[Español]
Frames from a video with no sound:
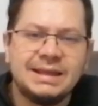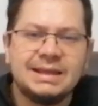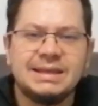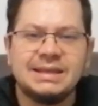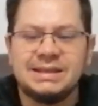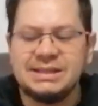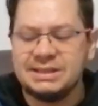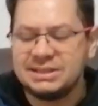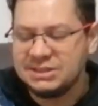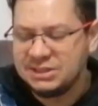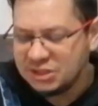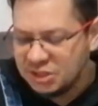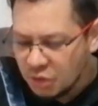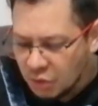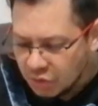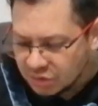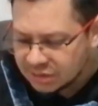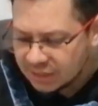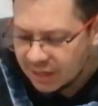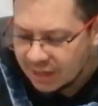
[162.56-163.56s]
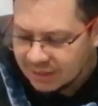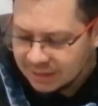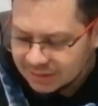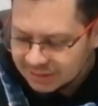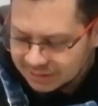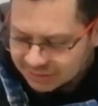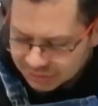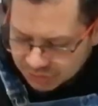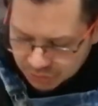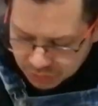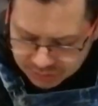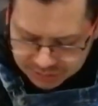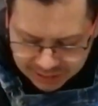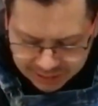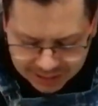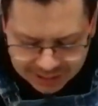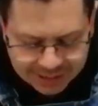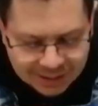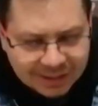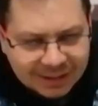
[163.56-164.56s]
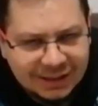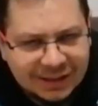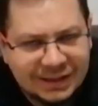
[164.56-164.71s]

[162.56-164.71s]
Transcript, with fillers: deliciosa, deliciosa,